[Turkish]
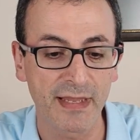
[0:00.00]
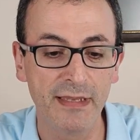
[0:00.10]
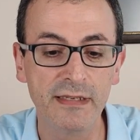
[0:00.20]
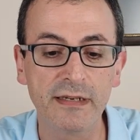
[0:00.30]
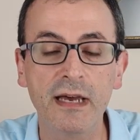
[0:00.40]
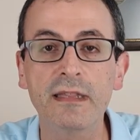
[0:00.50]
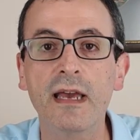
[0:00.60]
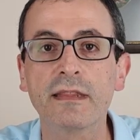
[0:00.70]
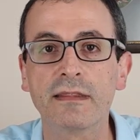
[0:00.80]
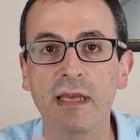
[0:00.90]

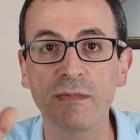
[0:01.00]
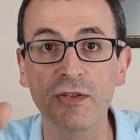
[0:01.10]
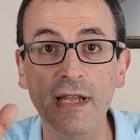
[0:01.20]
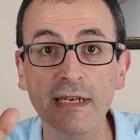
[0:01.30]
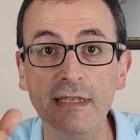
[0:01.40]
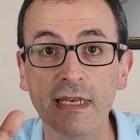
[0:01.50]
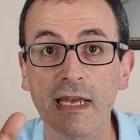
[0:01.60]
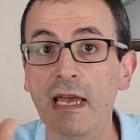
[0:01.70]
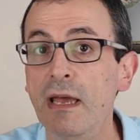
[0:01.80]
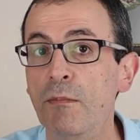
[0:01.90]
İhracat demişler
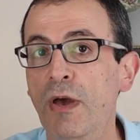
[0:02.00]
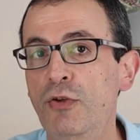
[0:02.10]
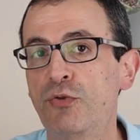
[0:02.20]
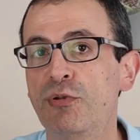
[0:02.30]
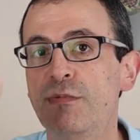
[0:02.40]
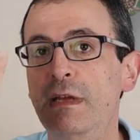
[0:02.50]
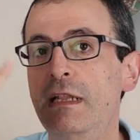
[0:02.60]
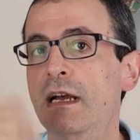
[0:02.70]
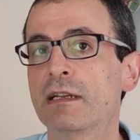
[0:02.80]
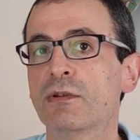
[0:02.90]
ki 500
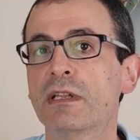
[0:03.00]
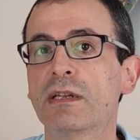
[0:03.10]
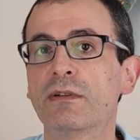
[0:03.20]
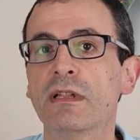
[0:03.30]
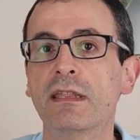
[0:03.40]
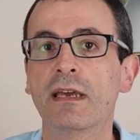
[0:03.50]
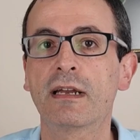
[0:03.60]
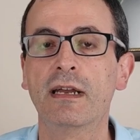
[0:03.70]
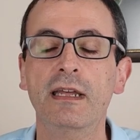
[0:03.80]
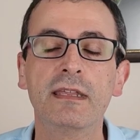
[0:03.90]
milyar dolar
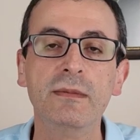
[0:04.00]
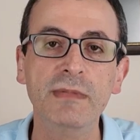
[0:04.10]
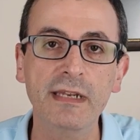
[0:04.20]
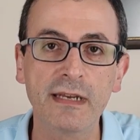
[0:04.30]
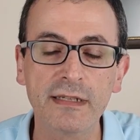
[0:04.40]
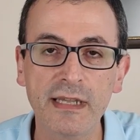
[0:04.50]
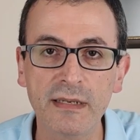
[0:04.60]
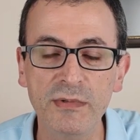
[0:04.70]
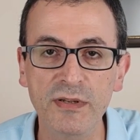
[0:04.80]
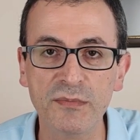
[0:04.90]
olacak. Şimdi ne
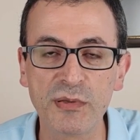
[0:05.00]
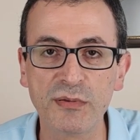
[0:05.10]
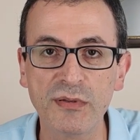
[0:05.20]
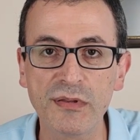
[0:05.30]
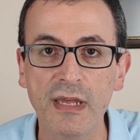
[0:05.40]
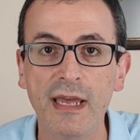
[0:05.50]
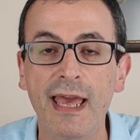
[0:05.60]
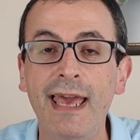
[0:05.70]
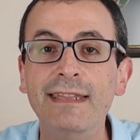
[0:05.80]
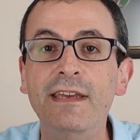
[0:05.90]
kadar biliyor musunuz?
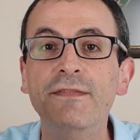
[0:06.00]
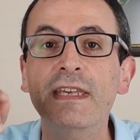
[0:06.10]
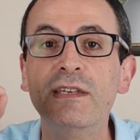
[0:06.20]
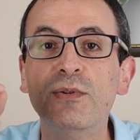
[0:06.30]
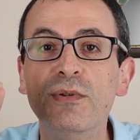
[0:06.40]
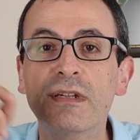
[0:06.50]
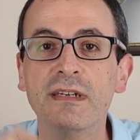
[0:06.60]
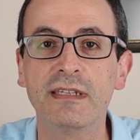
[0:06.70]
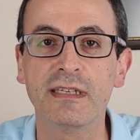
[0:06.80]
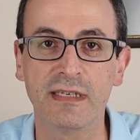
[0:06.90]
Hedef
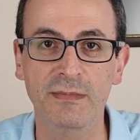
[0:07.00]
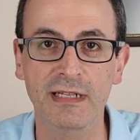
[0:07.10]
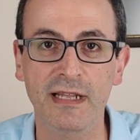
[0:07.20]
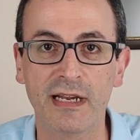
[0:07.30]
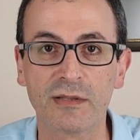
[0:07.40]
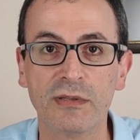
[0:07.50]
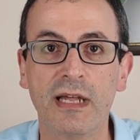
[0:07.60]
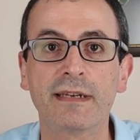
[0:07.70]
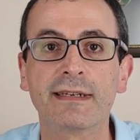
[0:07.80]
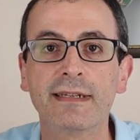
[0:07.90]
242 milyar
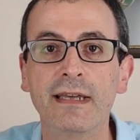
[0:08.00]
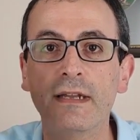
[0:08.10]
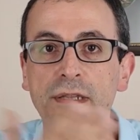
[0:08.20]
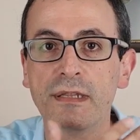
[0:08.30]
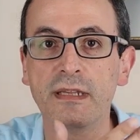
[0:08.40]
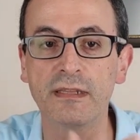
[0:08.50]
dolar. Yarısı